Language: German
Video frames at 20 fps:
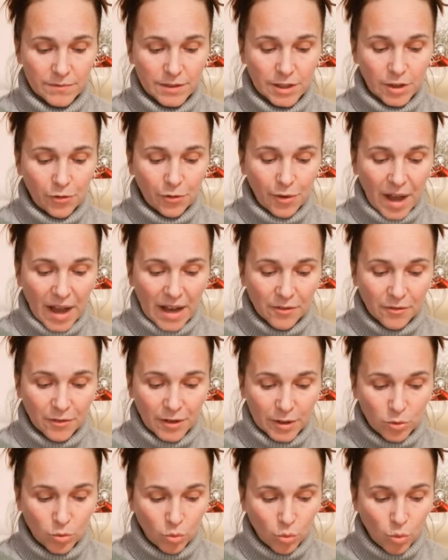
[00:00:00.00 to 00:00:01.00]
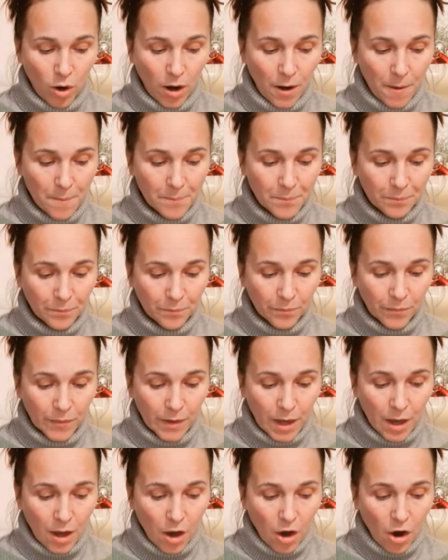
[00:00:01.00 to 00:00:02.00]
Die Frage war nur,
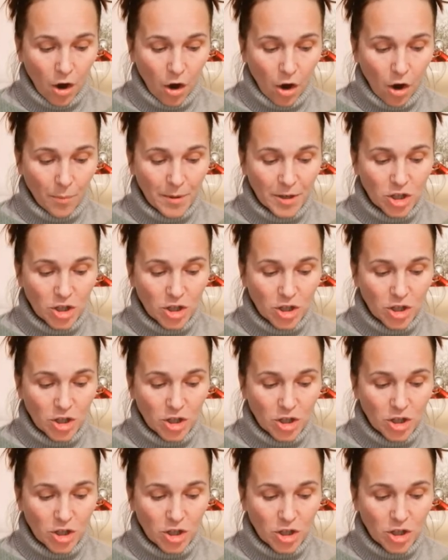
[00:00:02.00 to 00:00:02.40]
ob